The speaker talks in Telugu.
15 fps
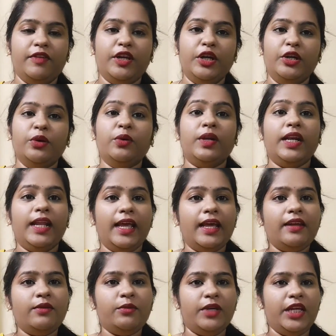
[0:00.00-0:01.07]
వీడియో
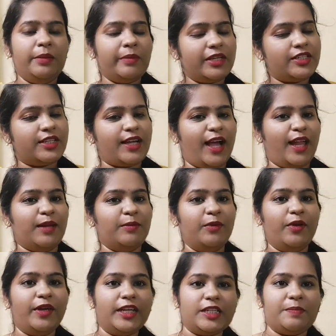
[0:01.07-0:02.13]
నేను ఈ మధ్య
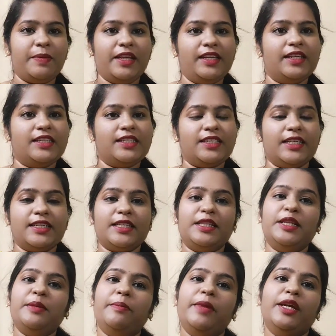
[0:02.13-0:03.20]
కాలంలో ఎక్స్పీరియన్స్
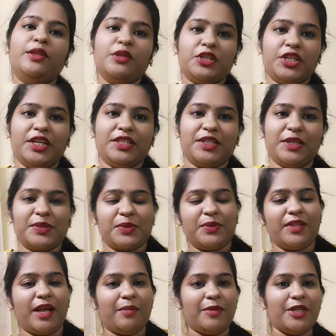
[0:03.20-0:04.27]
చేసింది మీతో షేర్
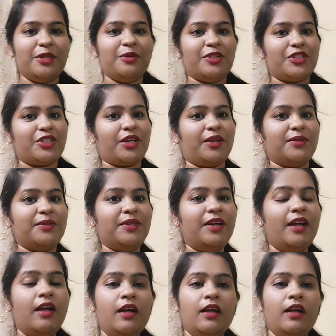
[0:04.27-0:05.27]
చేసుకుందామని వచ్చాను